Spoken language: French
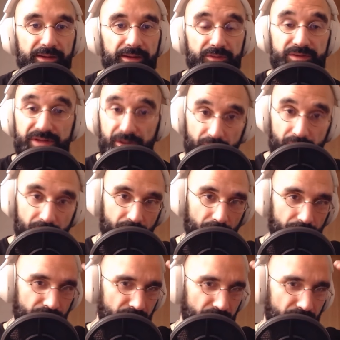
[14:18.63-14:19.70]
C'est encore
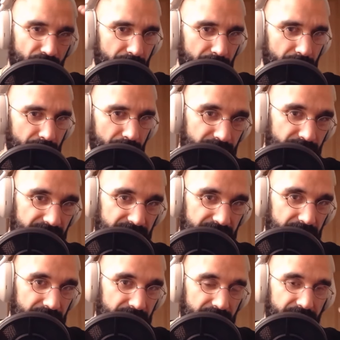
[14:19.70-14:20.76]
une fois un modèle économique qui,